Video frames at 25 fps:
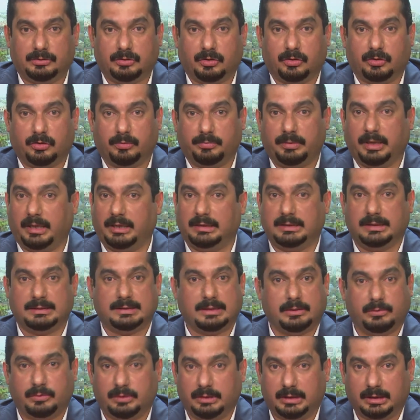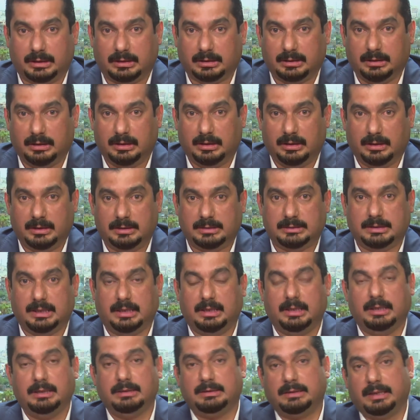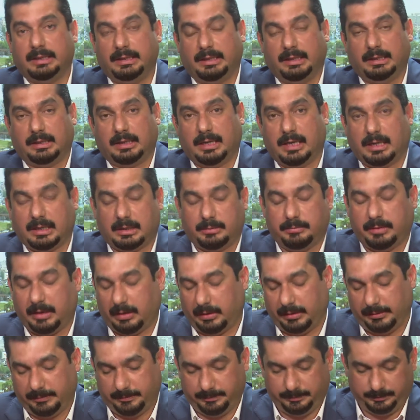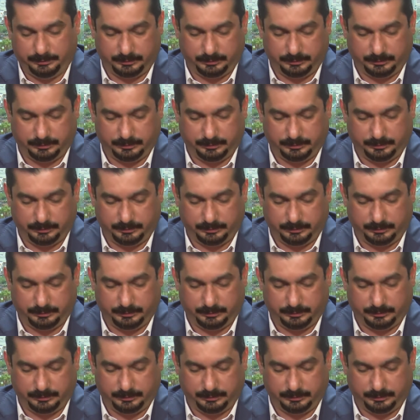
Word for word: تضربني أنا شو أسوي لك زين أنت العراقي باعي